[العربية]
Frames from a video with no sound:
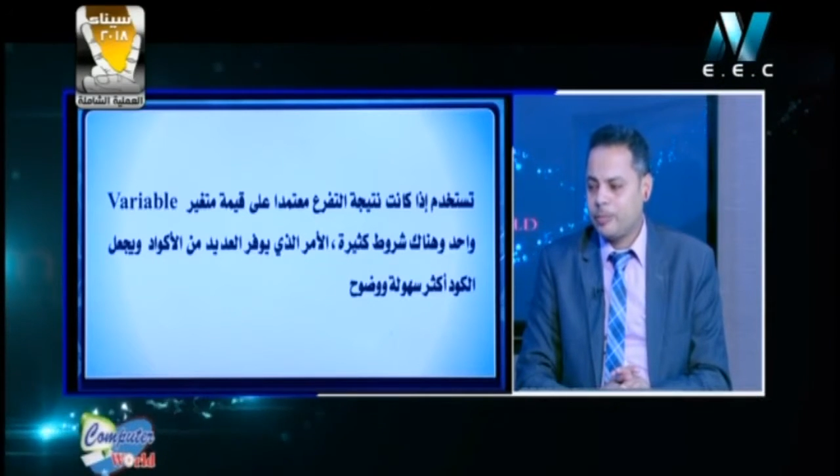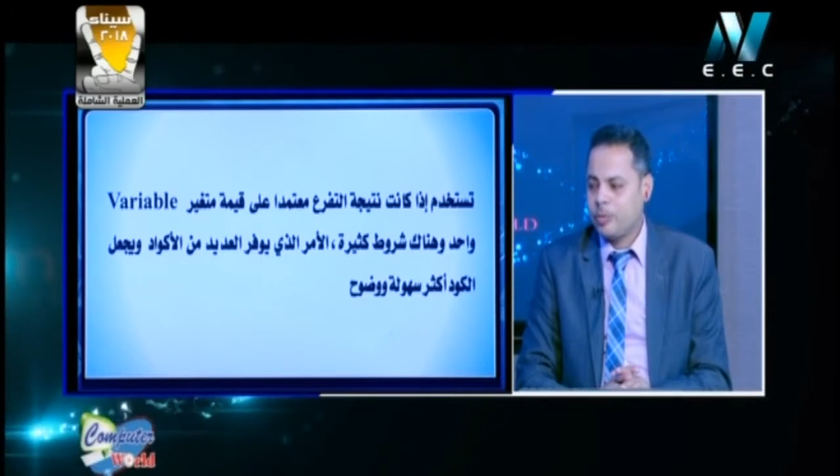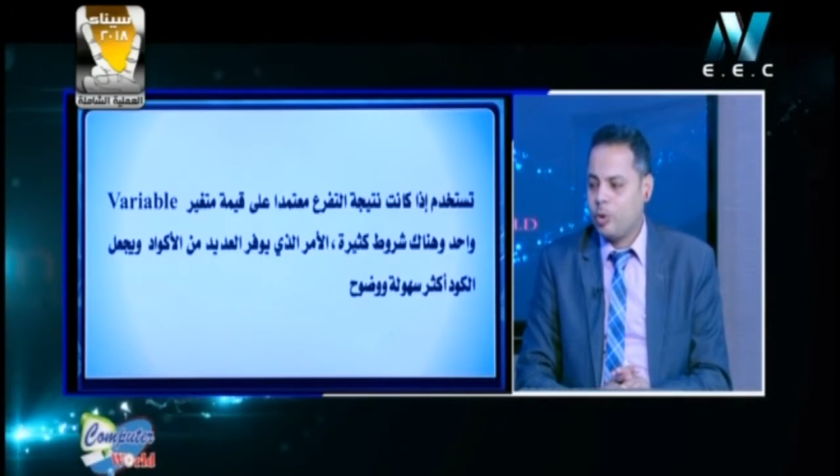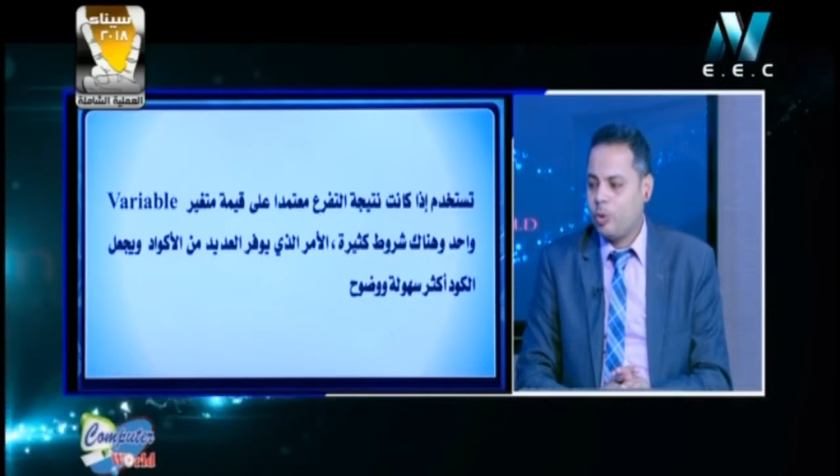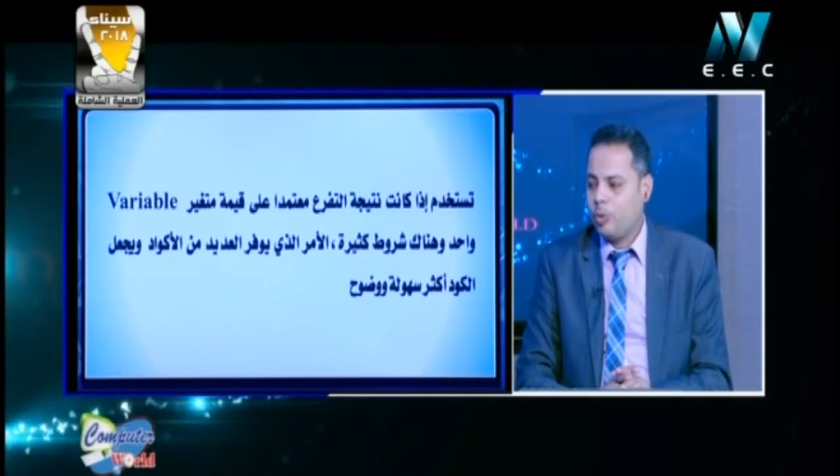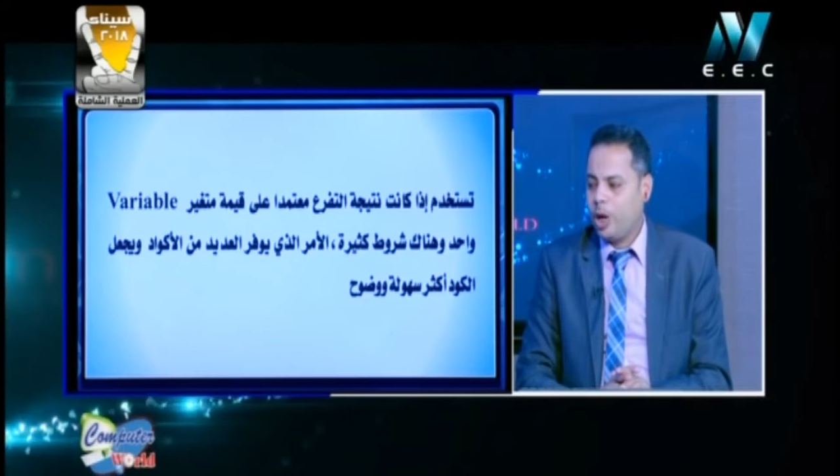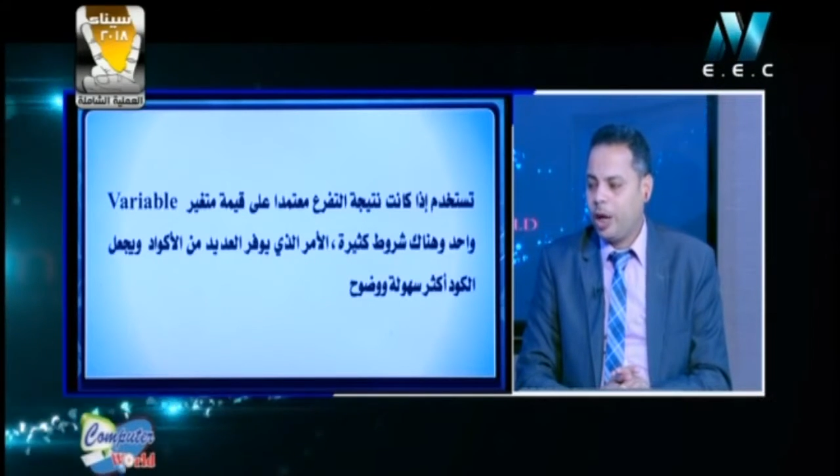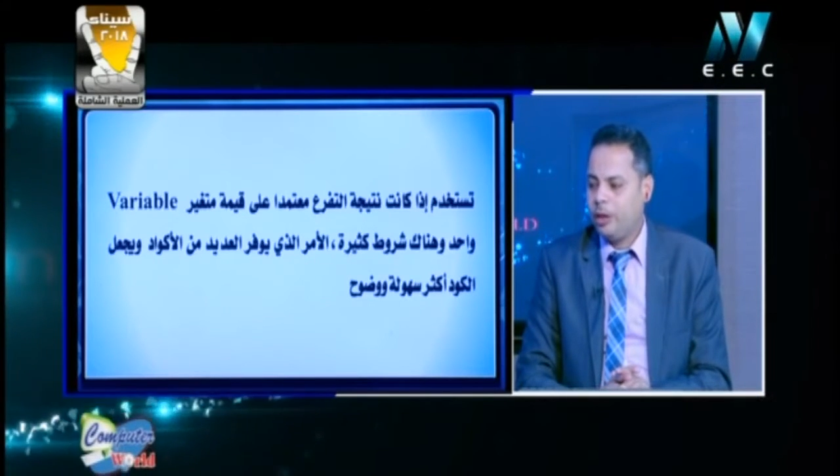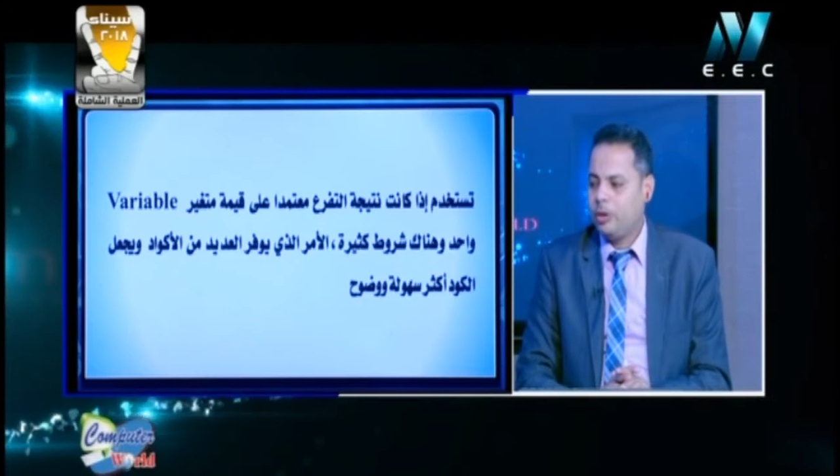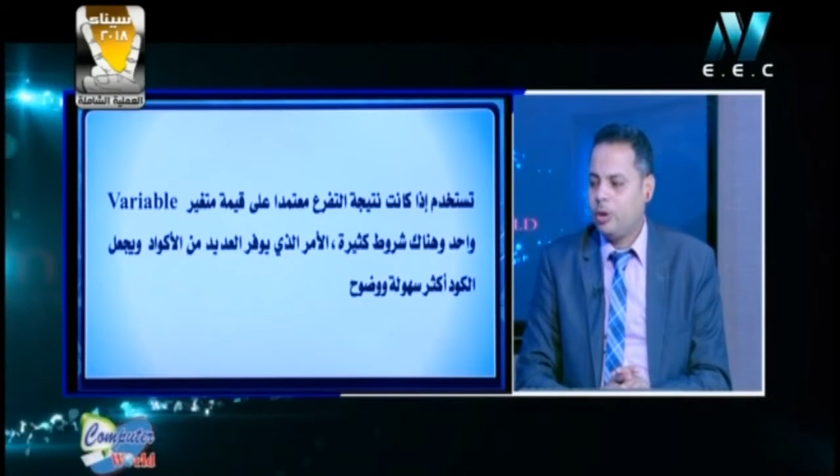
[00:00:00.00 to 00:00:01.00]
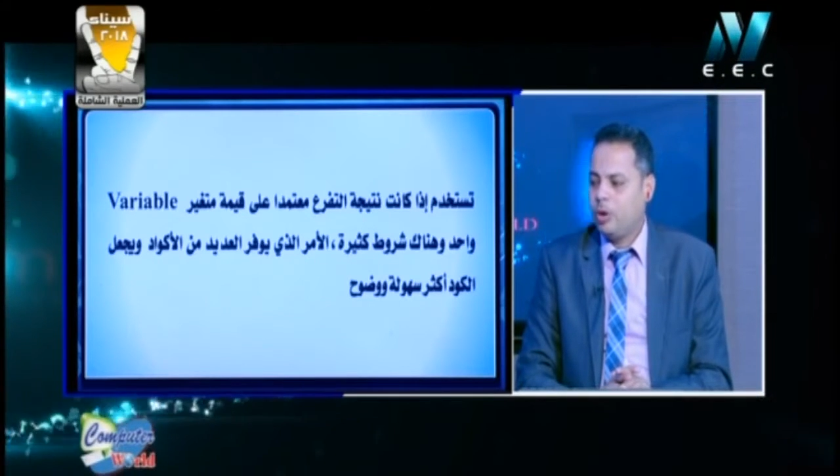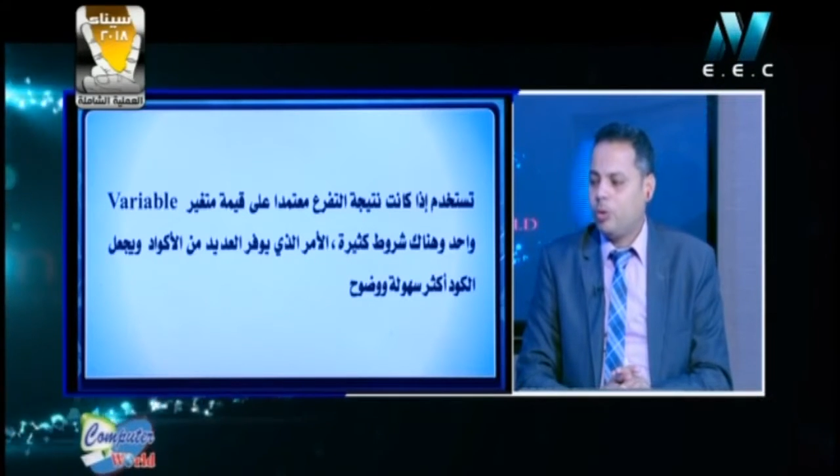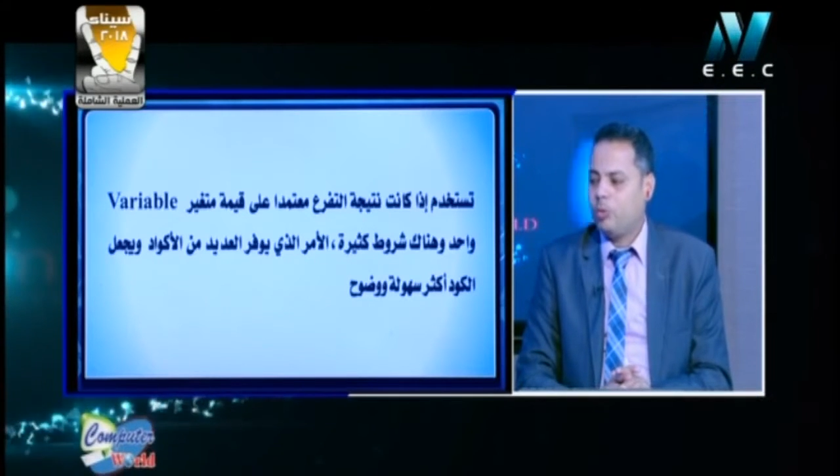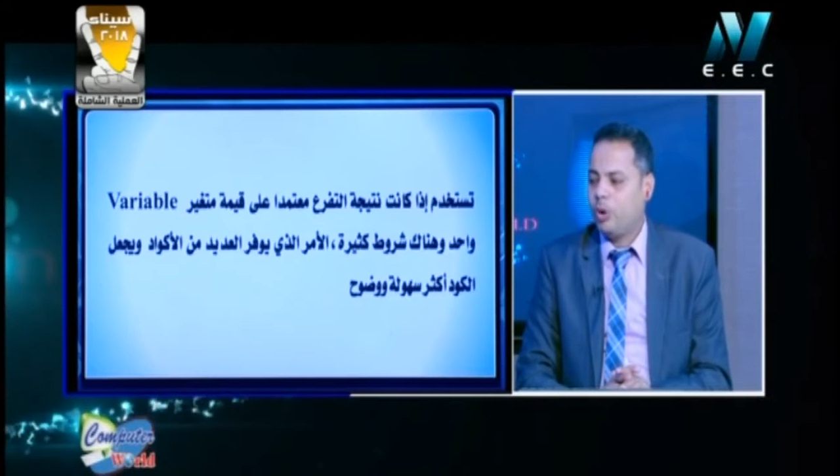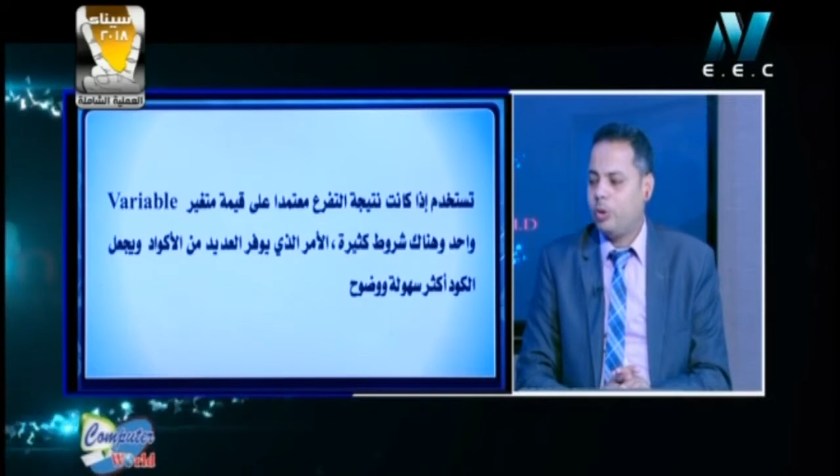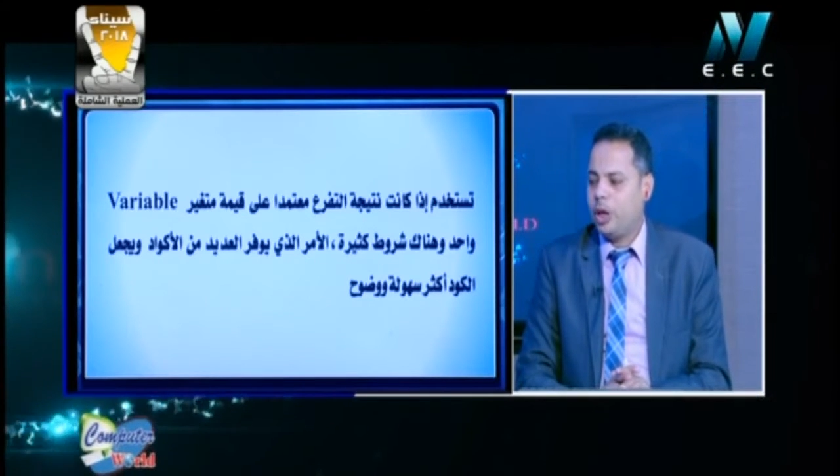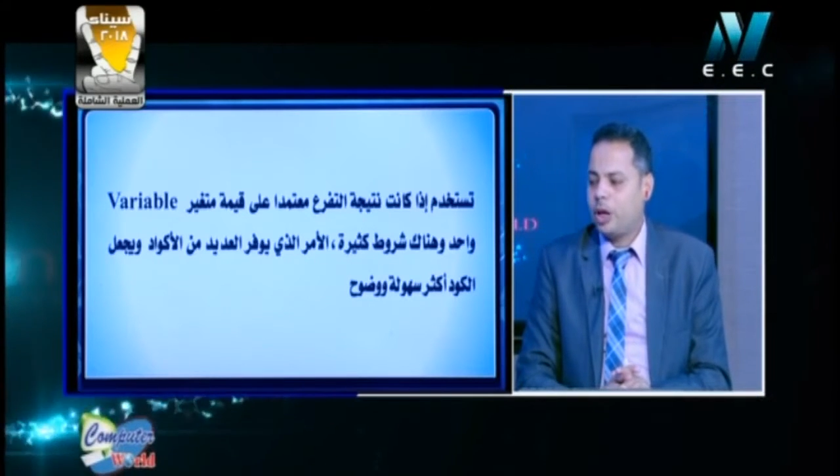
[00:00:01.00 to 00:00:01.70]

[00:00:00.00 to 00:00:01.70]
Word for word: واحد وهناك